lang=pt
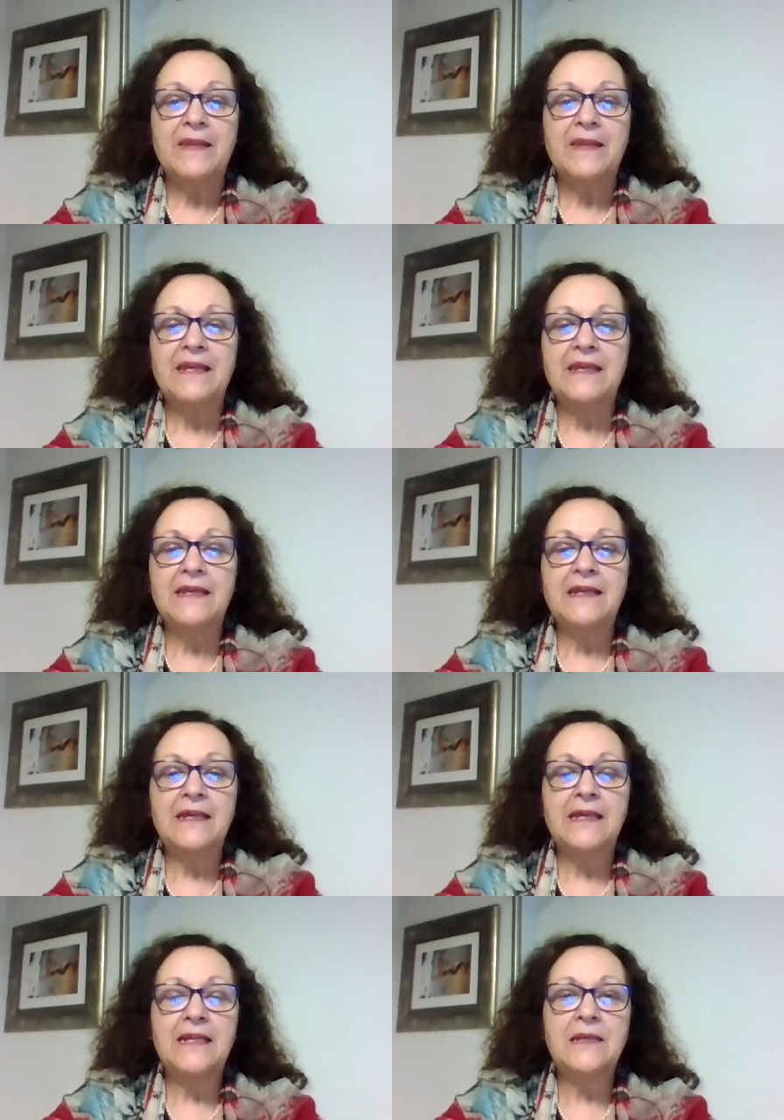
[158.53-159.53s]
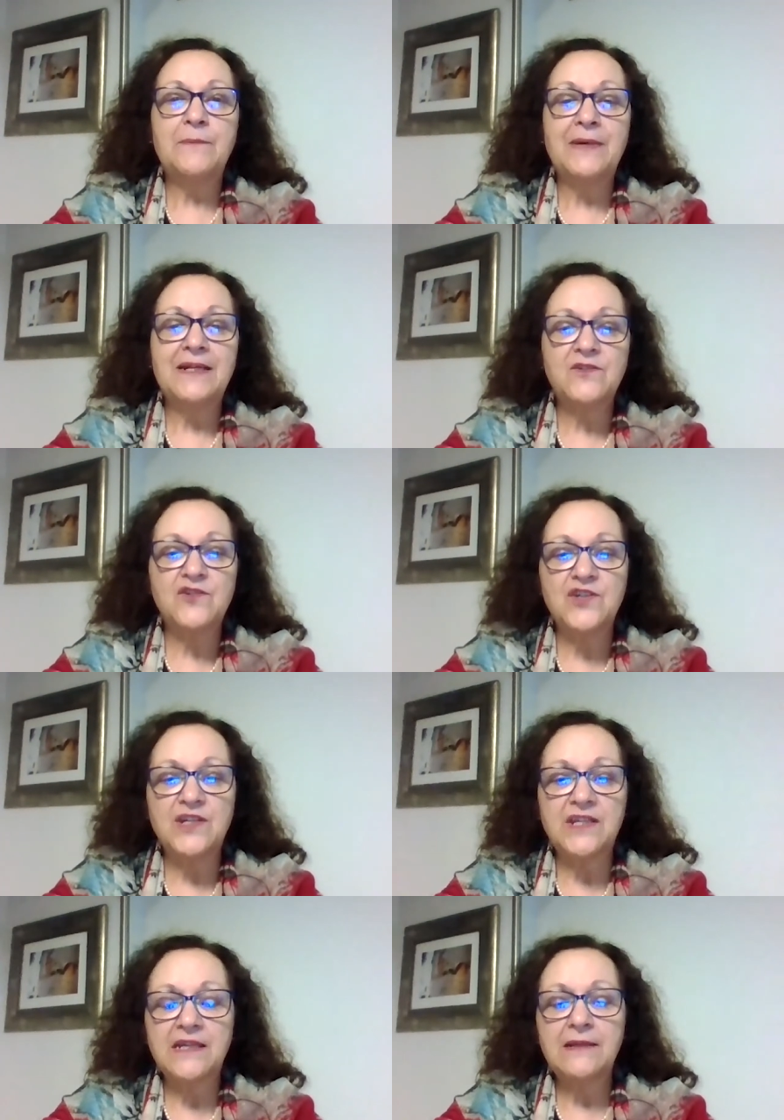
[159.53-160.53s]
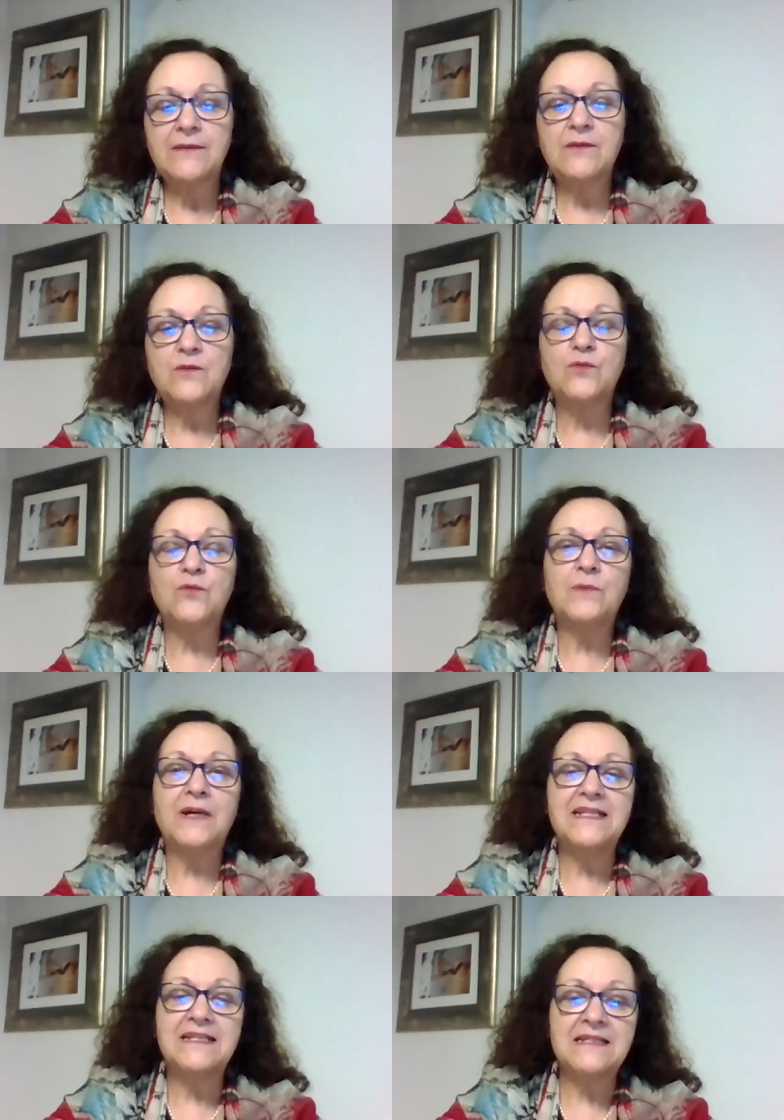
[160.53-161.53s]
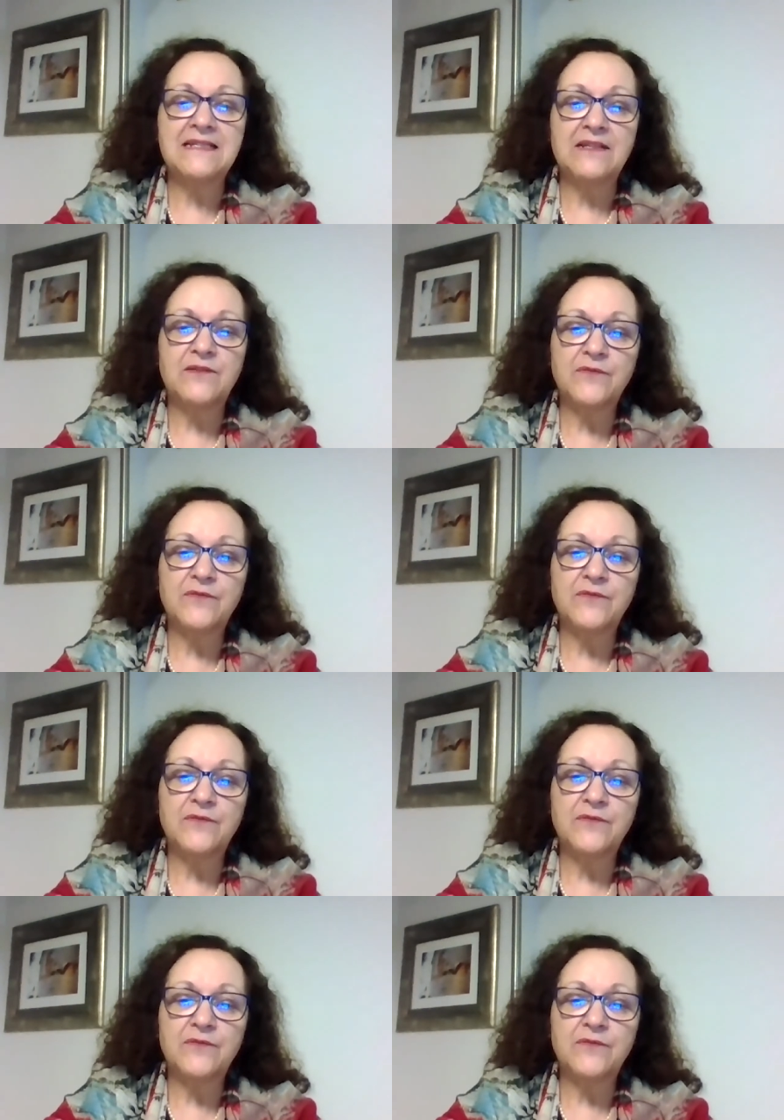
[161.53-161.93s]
e ele partia do mais eh,